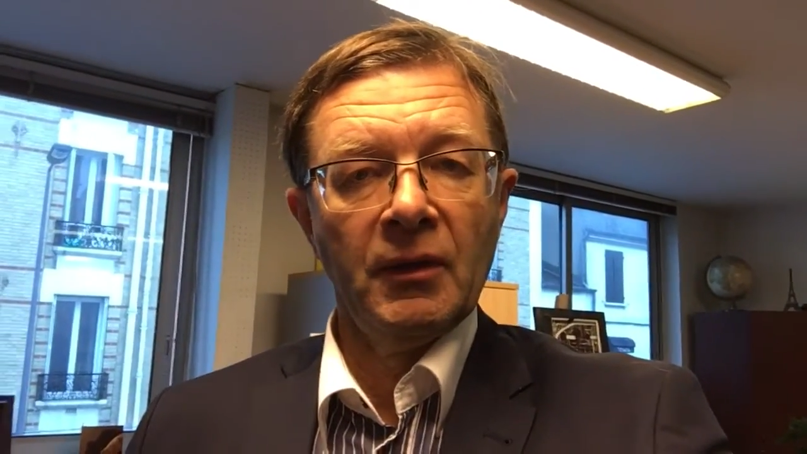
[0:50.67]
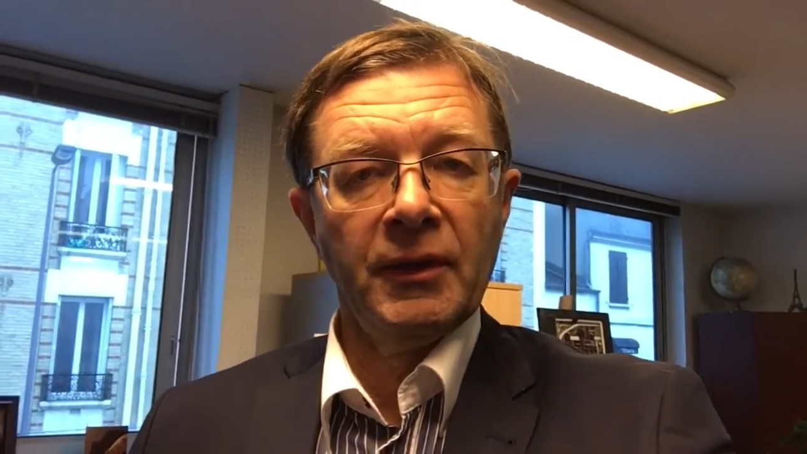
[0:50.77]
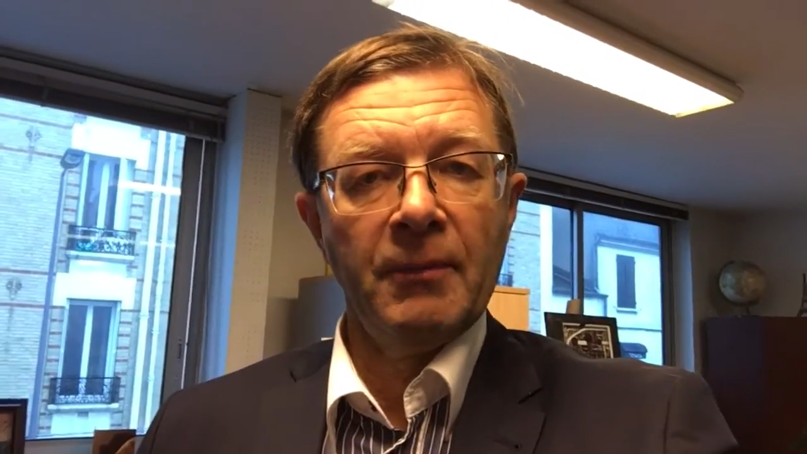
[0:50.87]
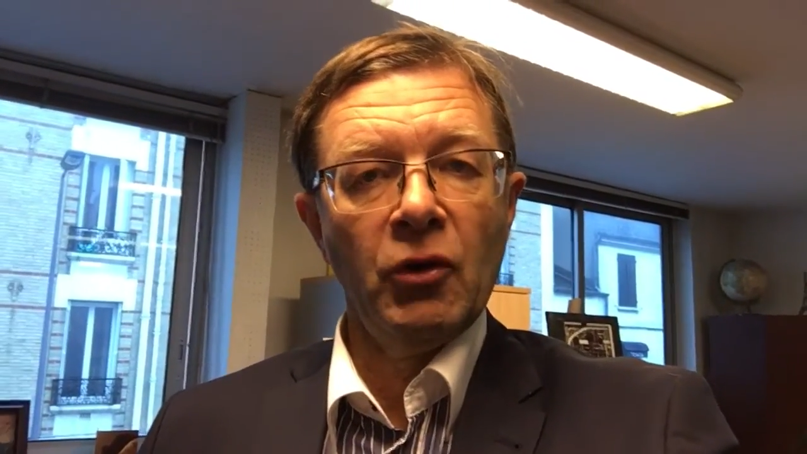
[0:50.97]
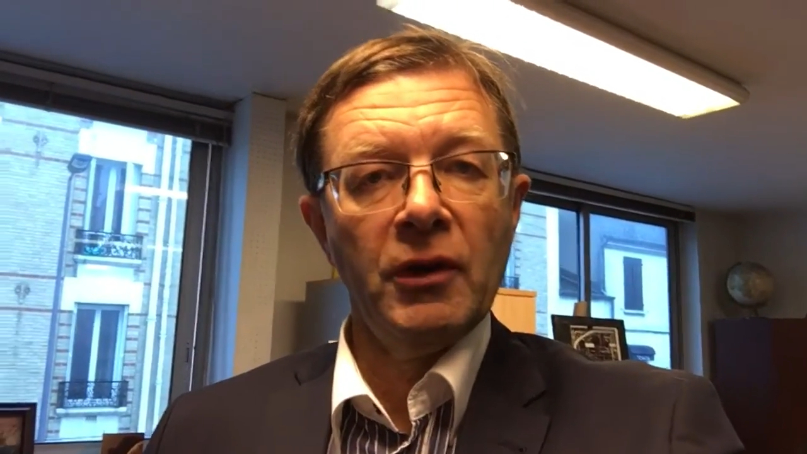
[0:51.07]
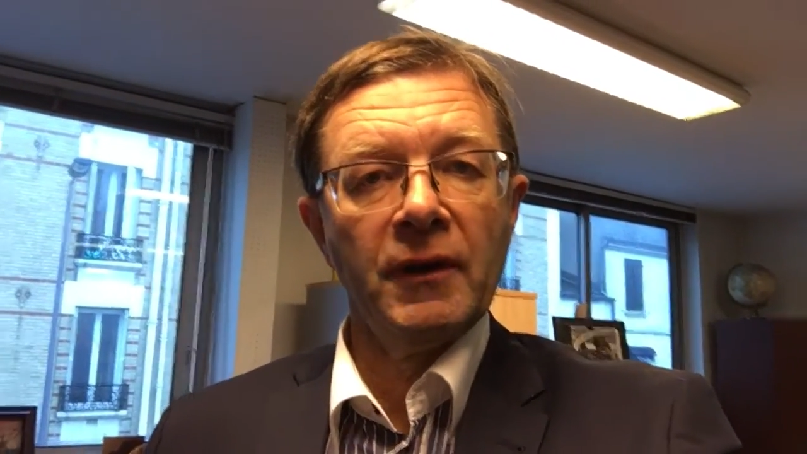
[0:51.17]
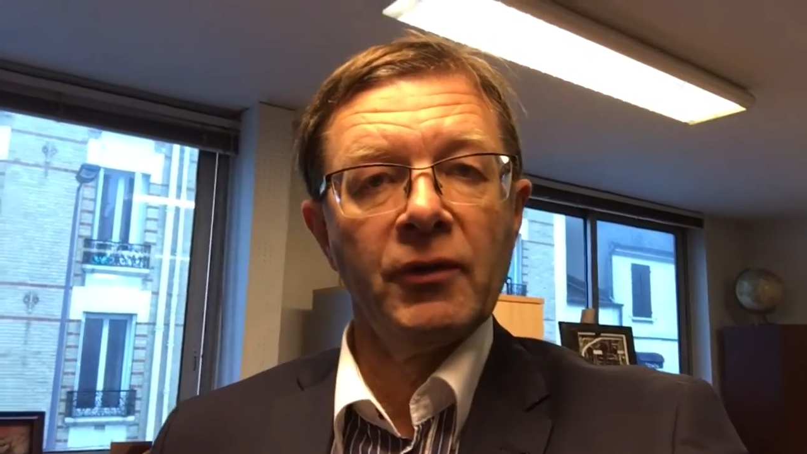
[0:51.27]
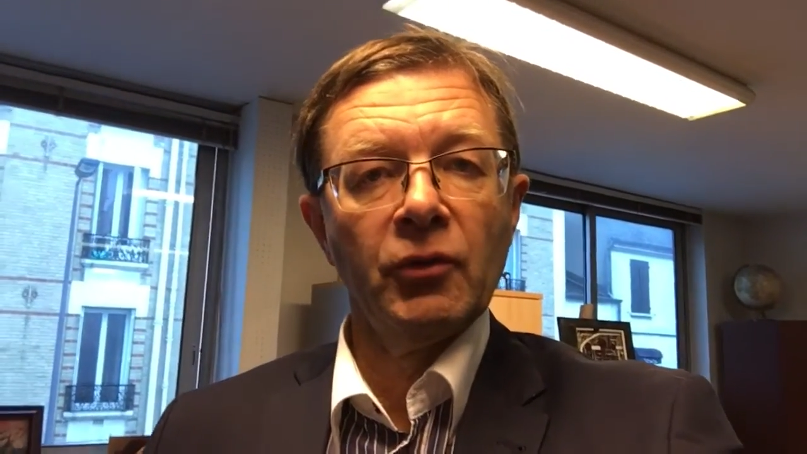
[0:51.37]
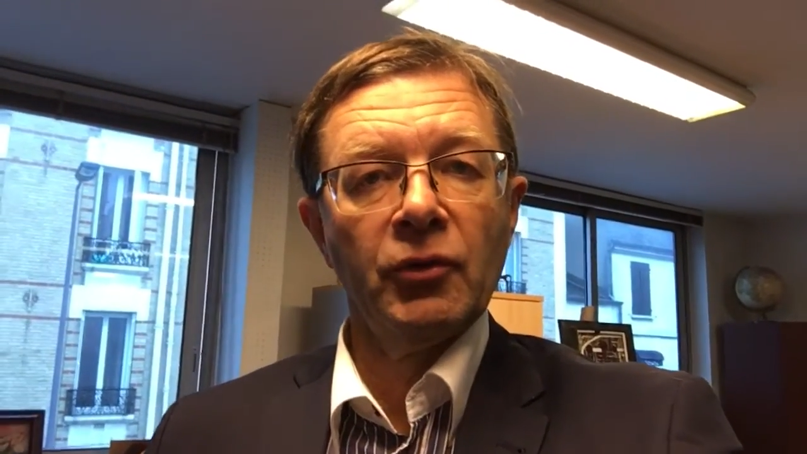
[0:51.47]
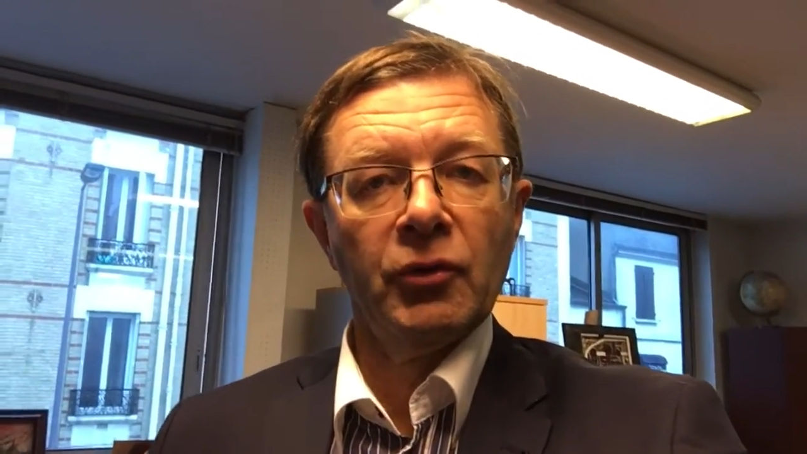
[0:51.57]
D'abord
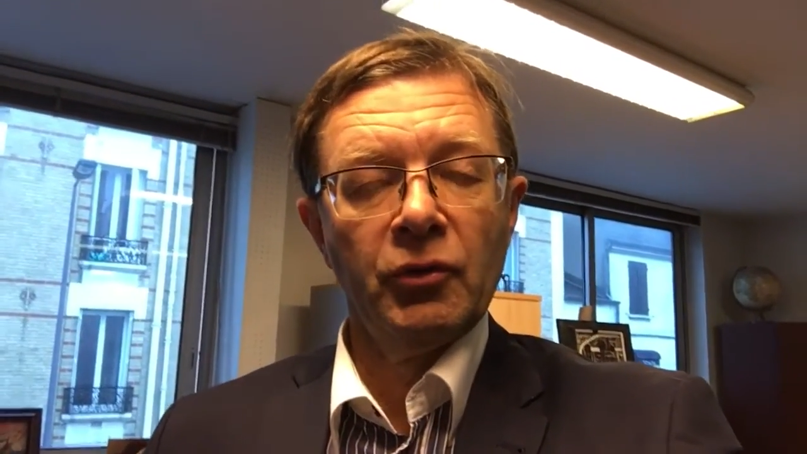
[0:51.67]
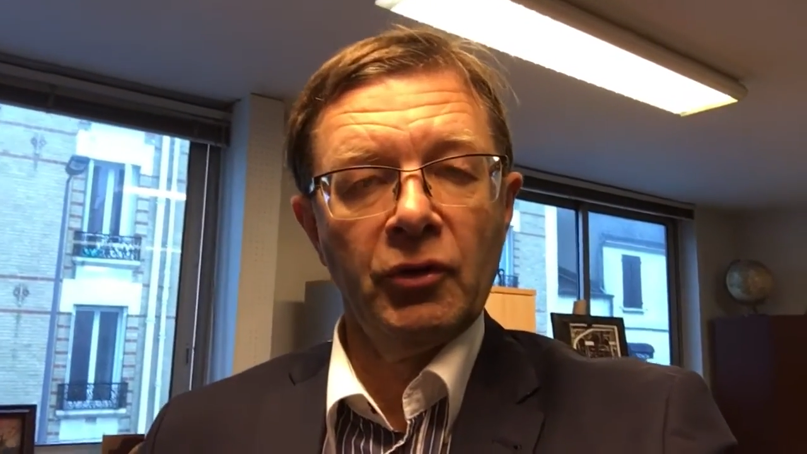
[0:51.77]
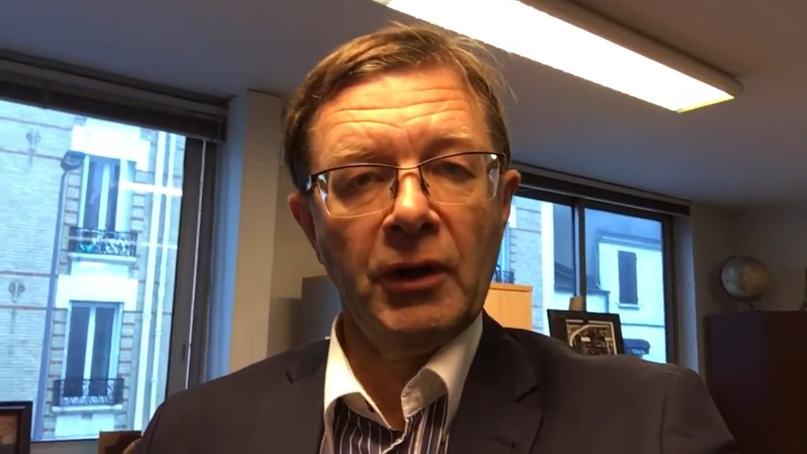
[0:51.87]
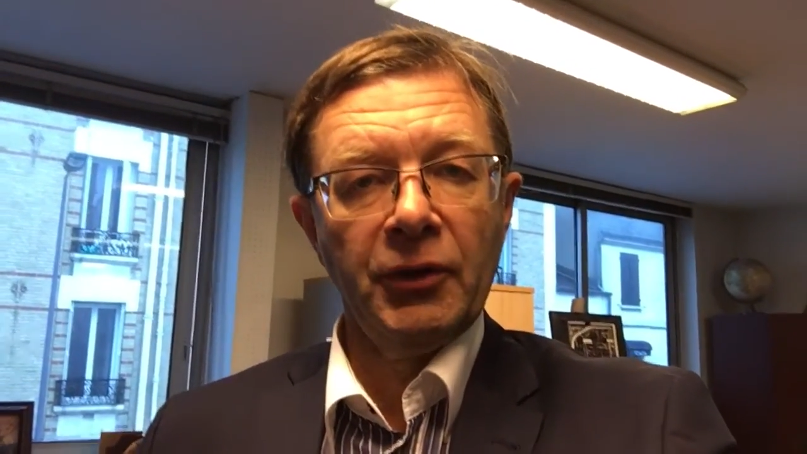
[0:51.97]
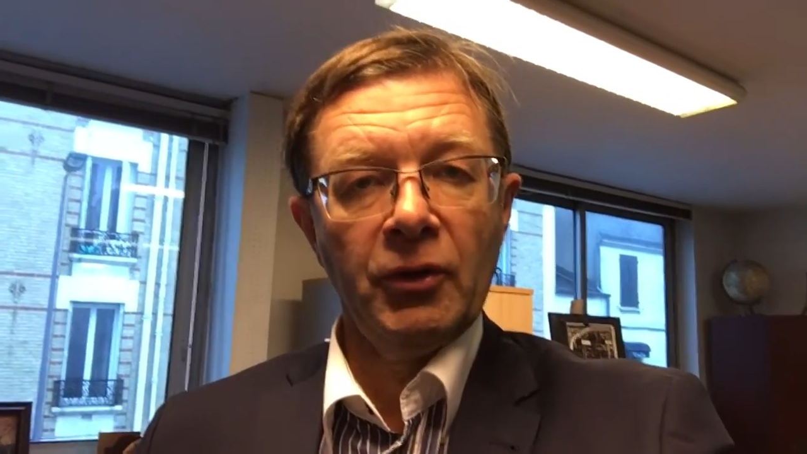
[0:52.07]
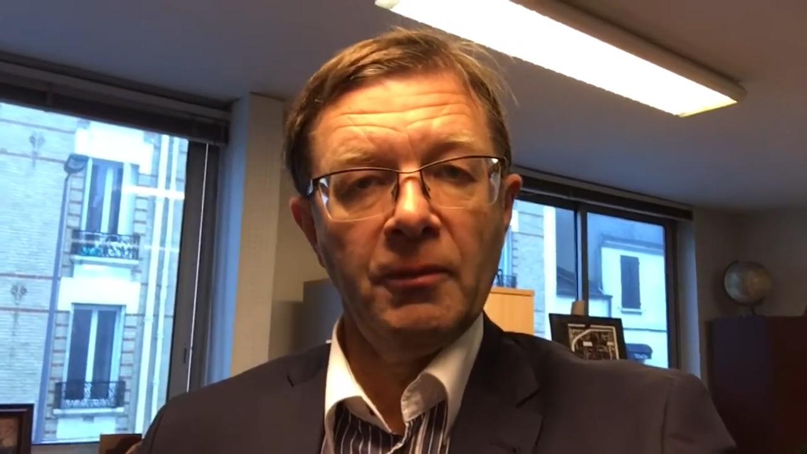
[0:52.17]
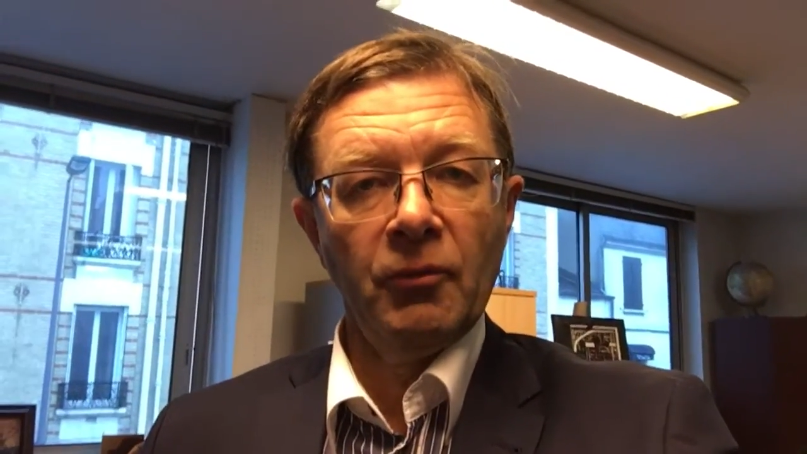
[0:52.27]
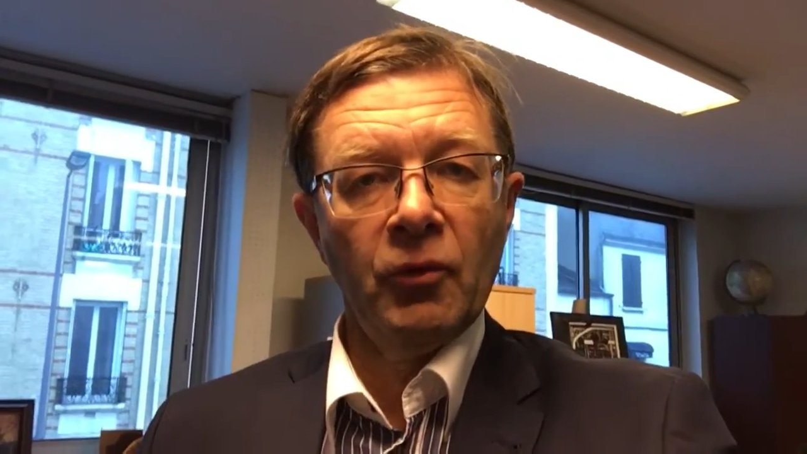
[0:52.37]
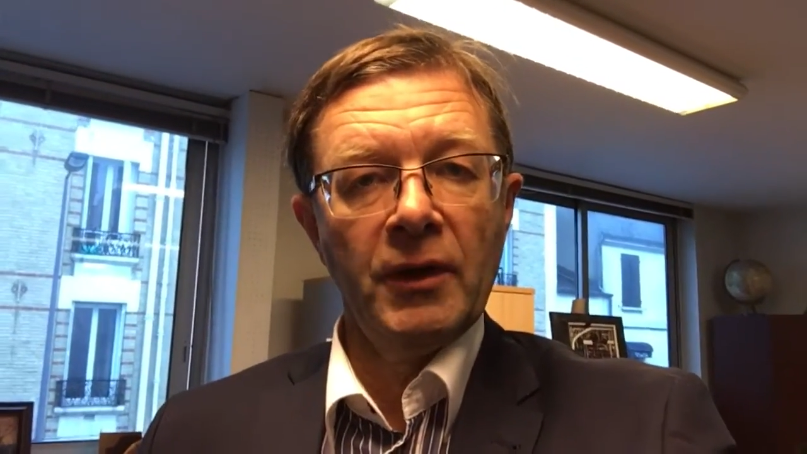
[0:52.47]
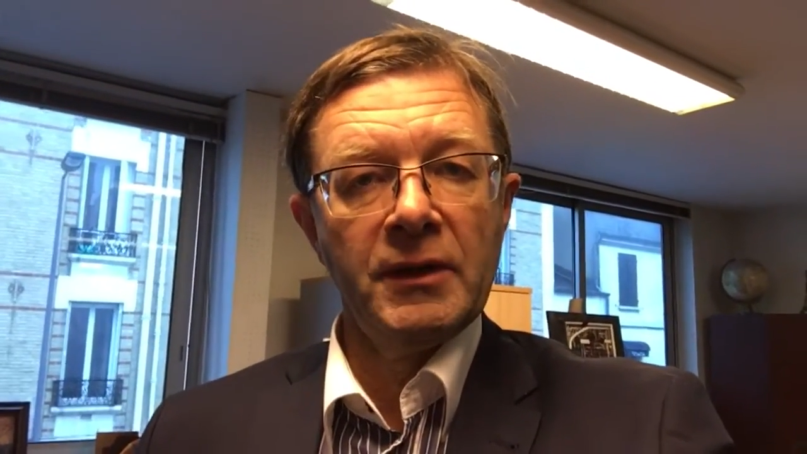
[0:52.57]
l'élection de Donald Trump,
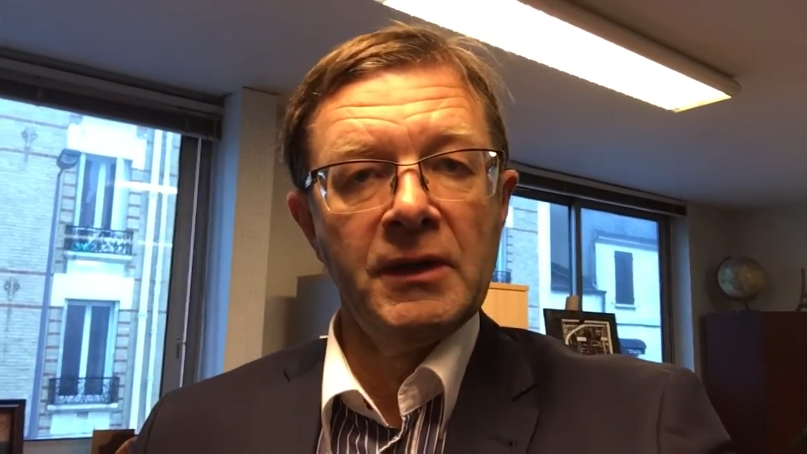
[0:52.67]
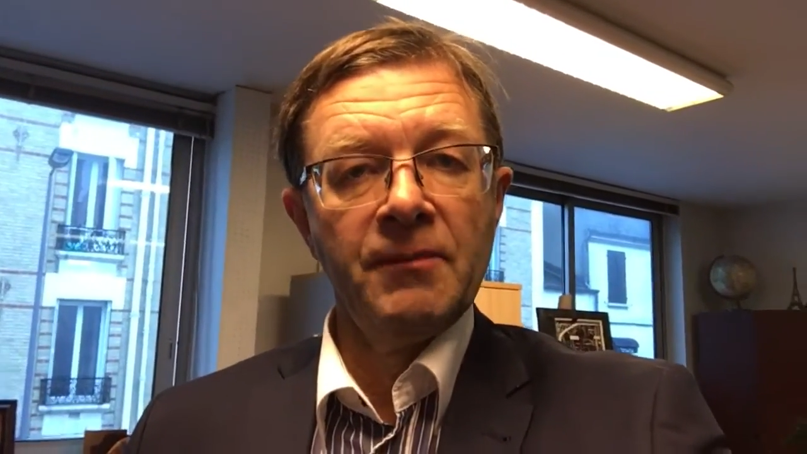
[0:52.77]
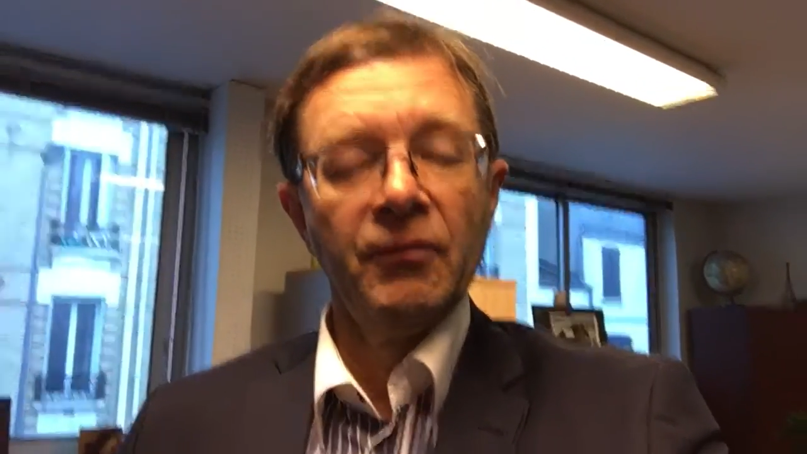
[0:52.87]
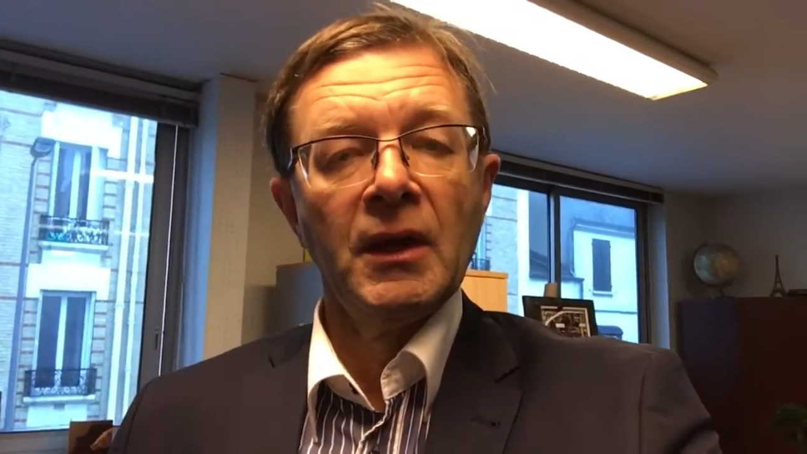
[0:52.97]
on l'a dit,